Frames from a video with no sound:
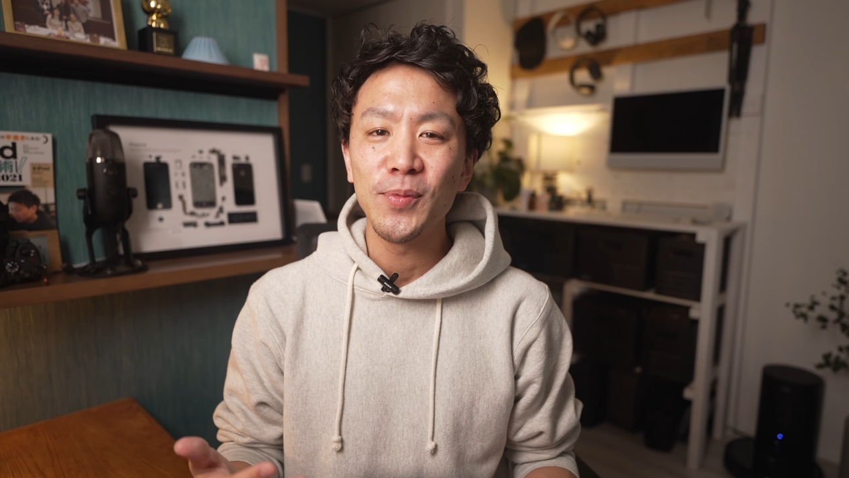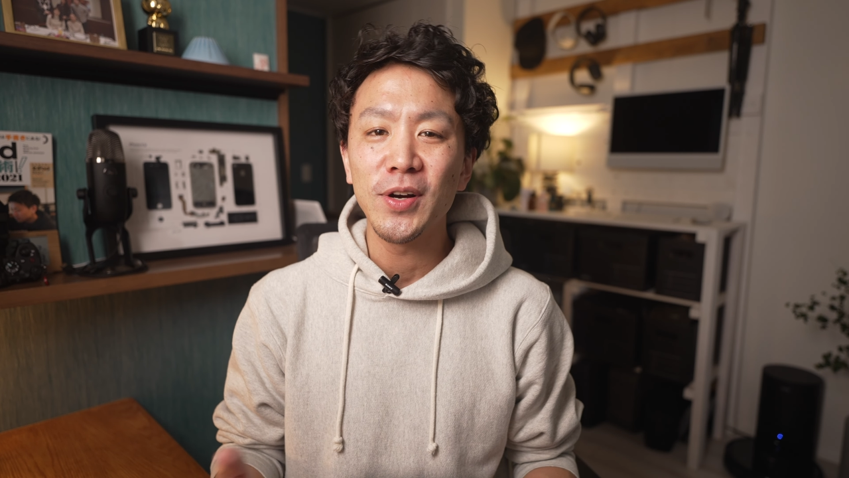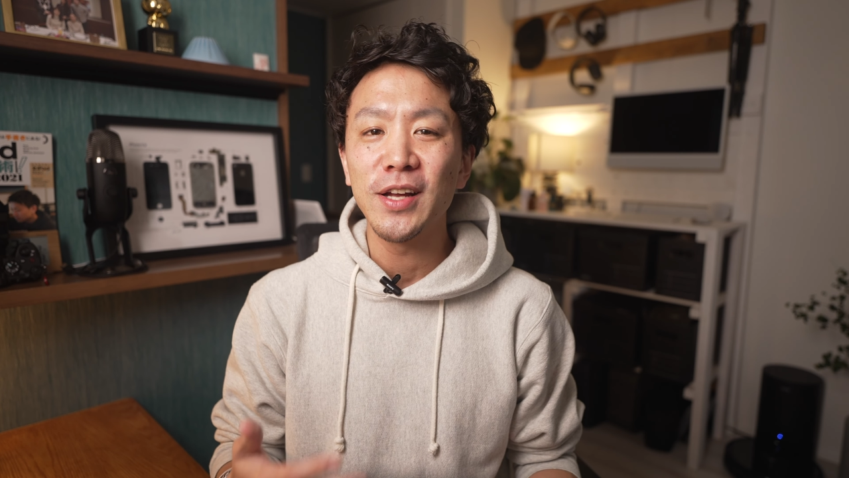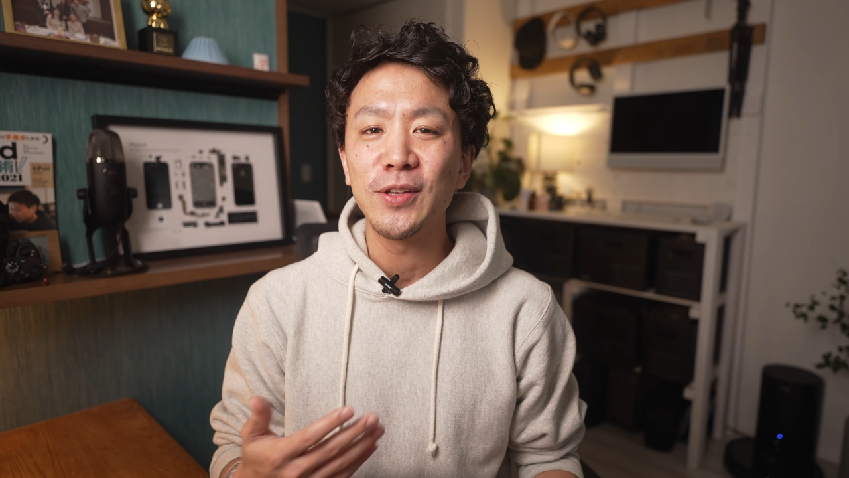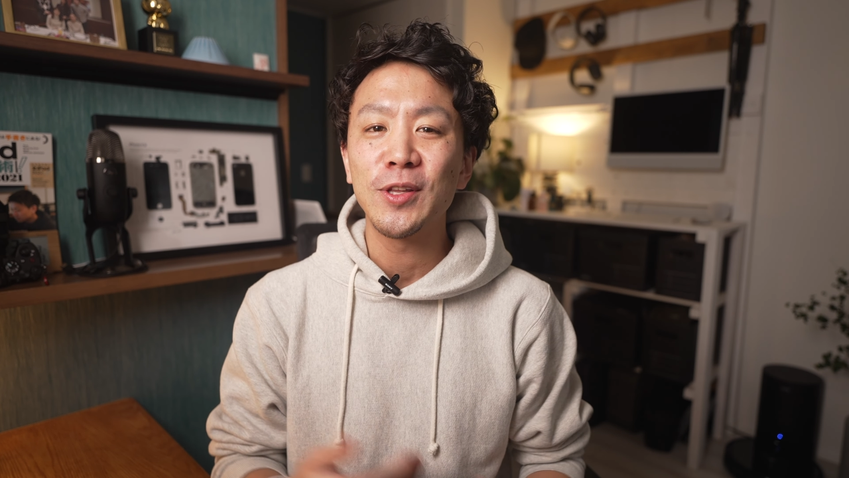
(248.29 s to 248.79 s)

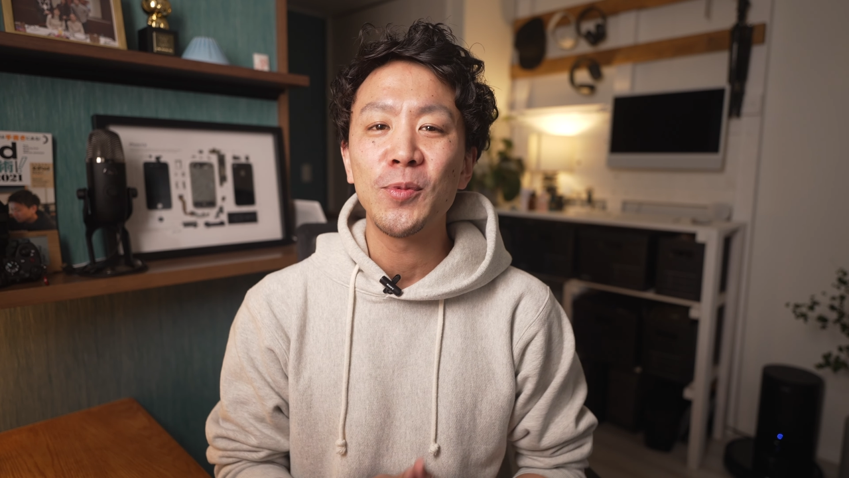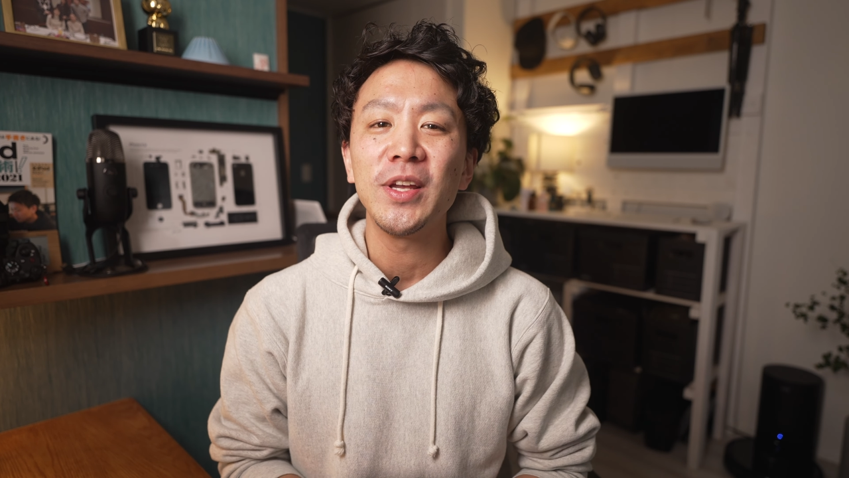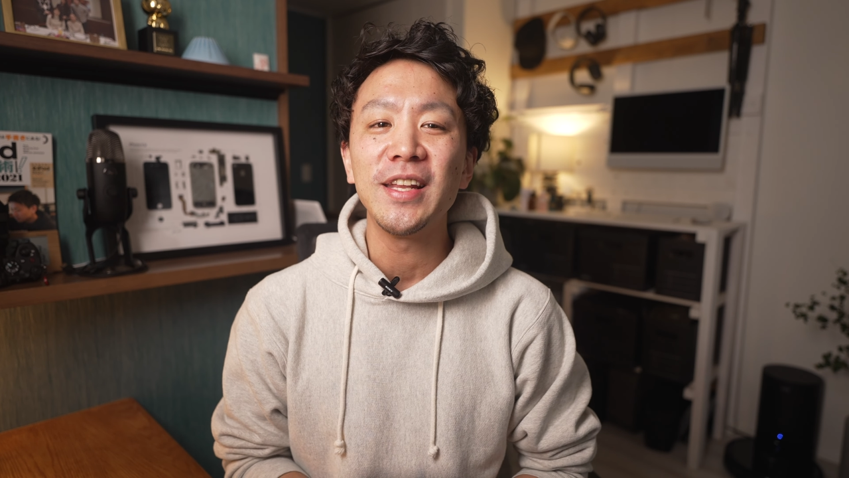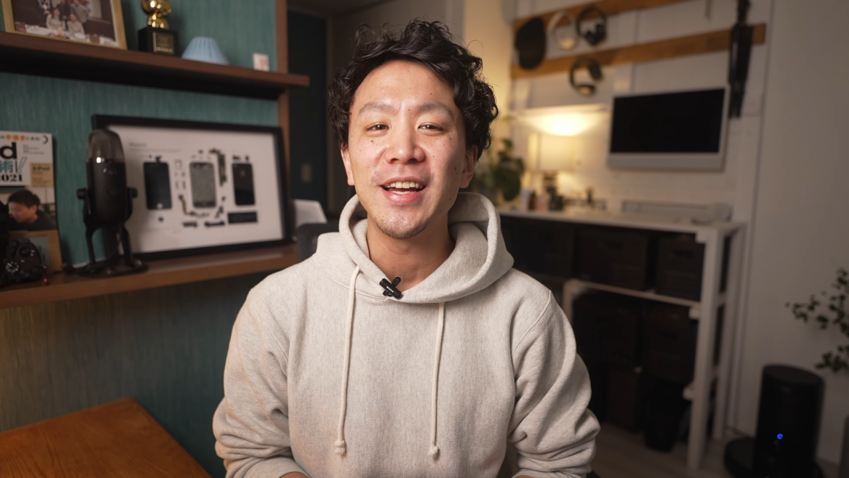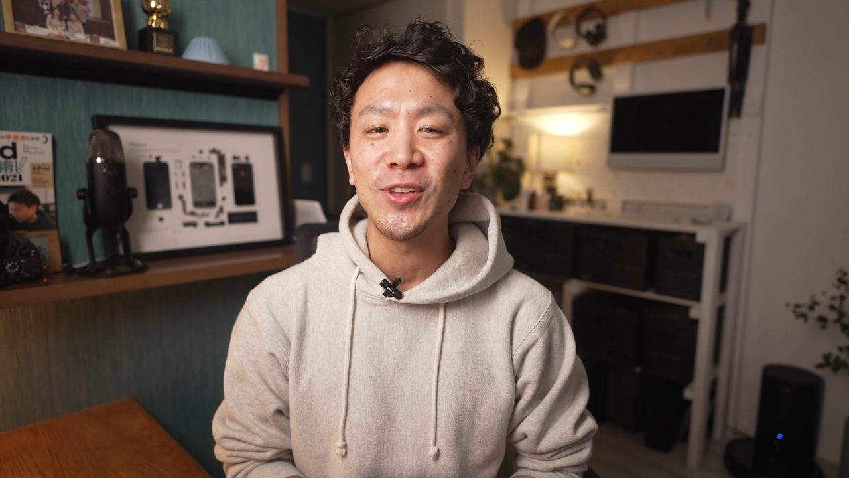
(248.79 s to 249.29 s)
僕はとても
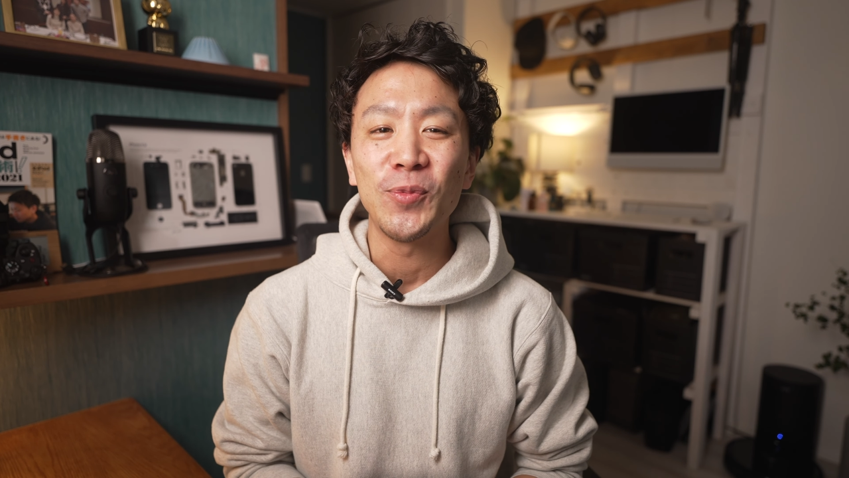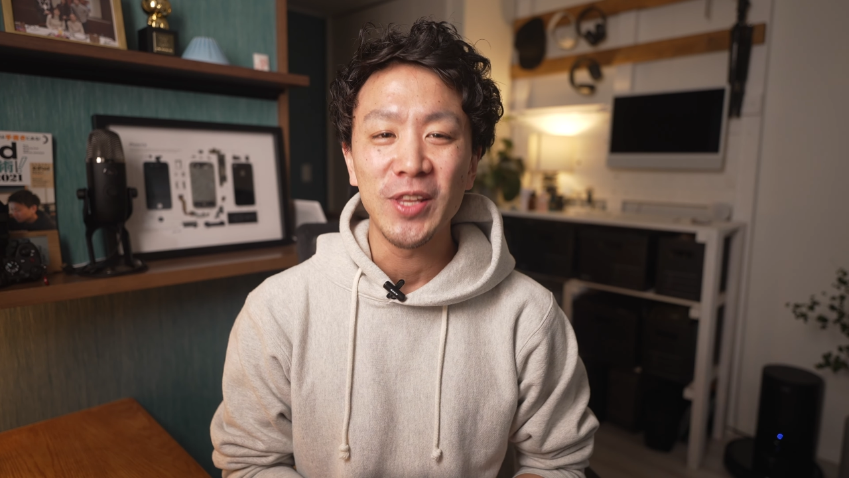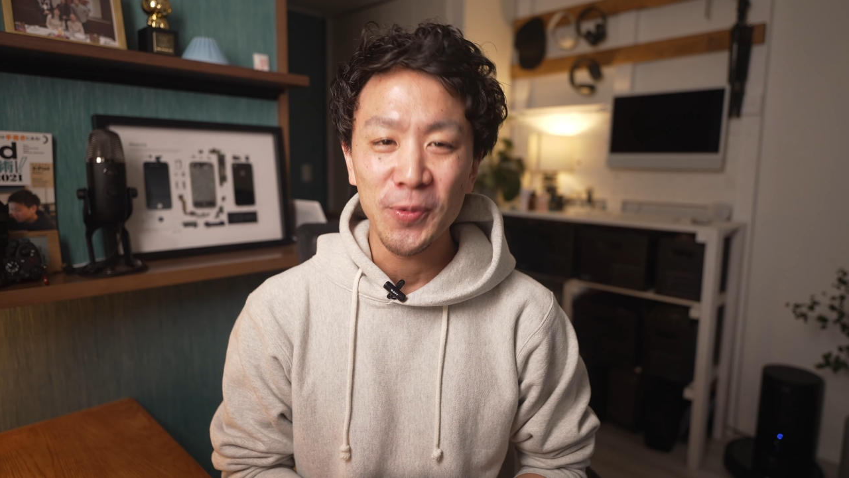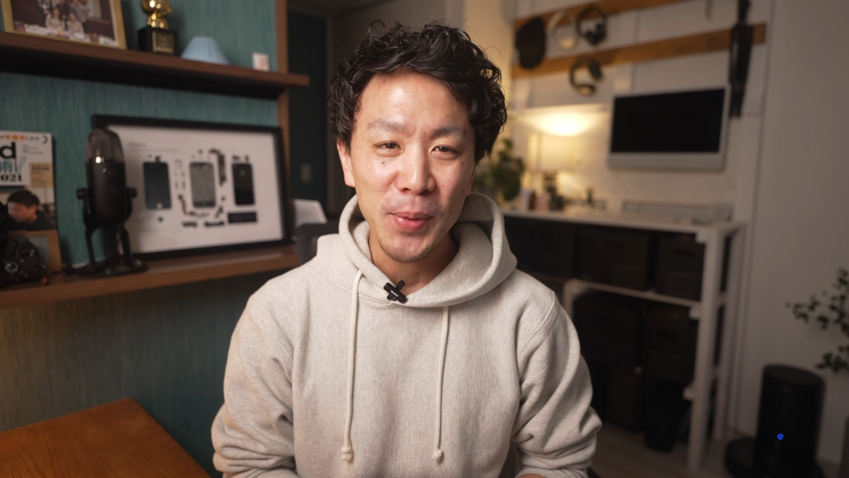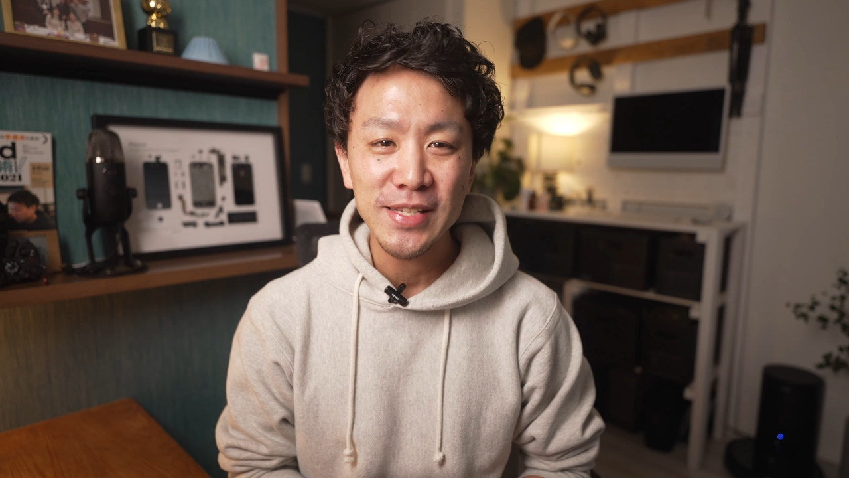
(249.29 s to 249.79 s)
いいなと
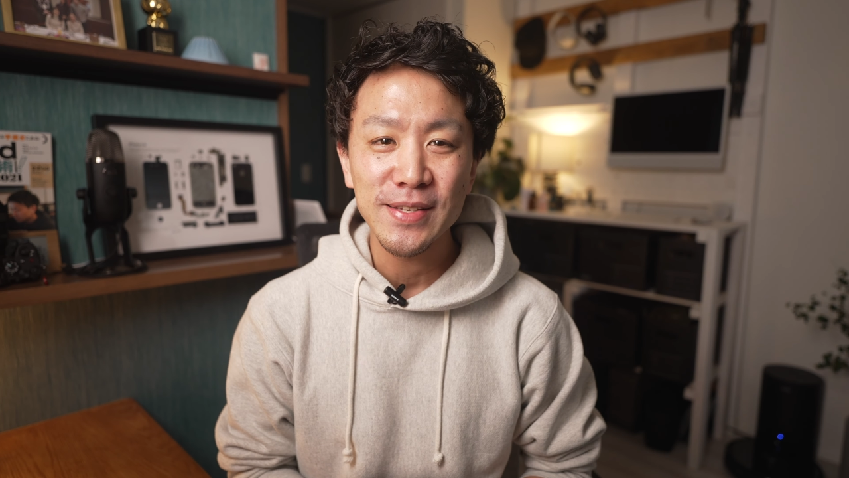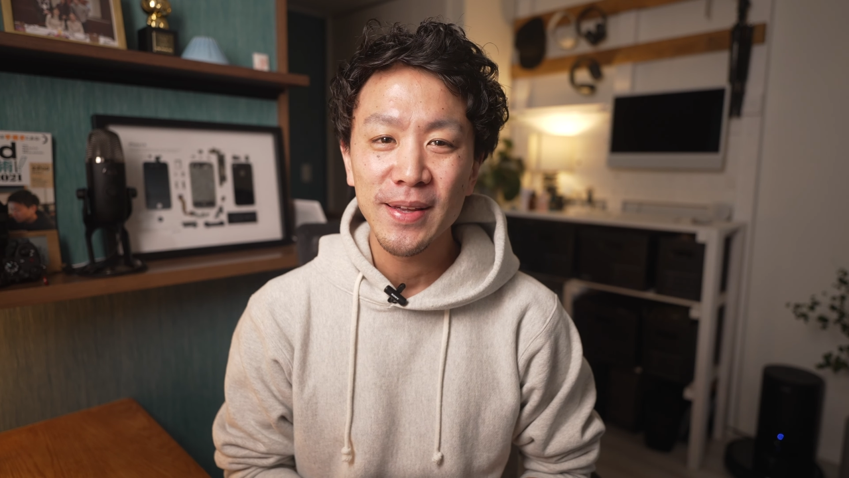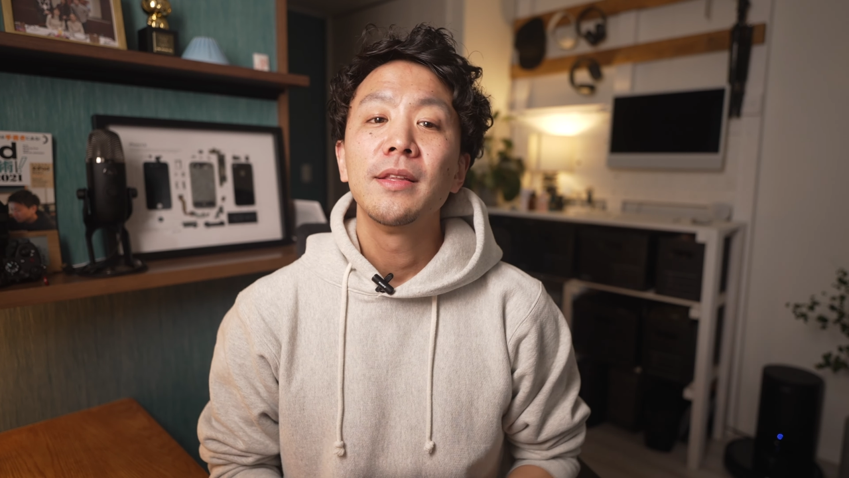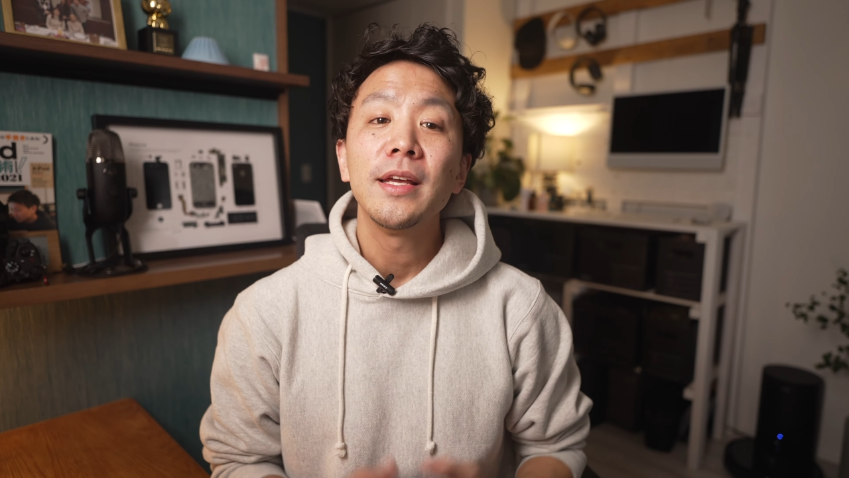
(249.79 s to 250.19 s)
思ってます。